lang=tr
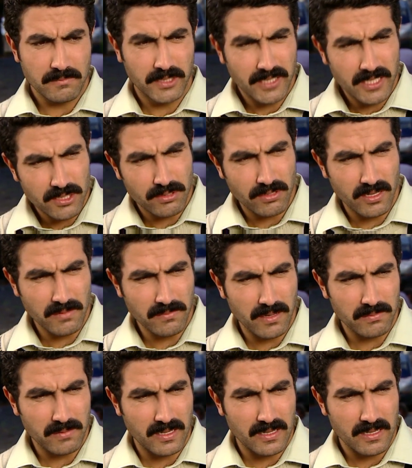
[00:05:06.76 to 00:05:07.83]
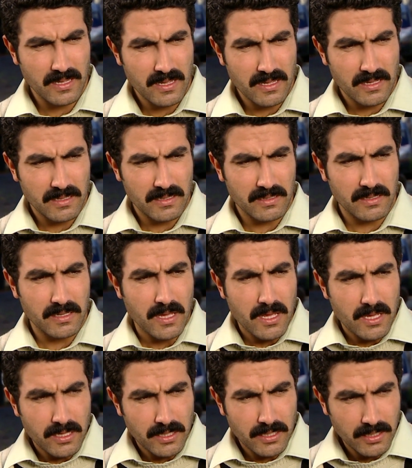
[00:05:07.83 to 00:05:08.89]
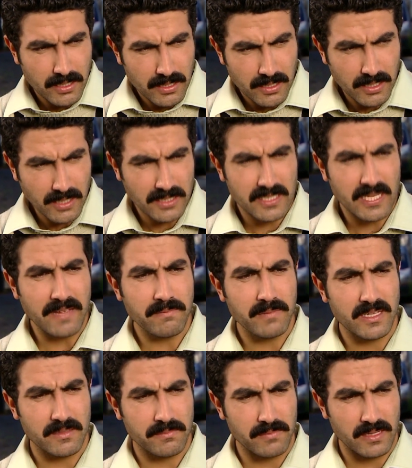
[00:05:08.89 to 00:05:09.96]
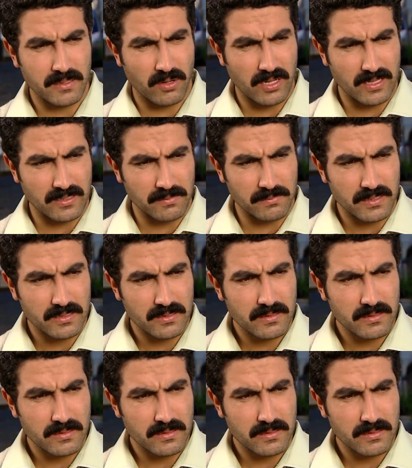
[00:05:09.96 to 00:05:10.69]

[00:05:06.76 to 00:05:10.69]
bir şey söyleyeyim abla. Hiç sevmedim ben o adamı.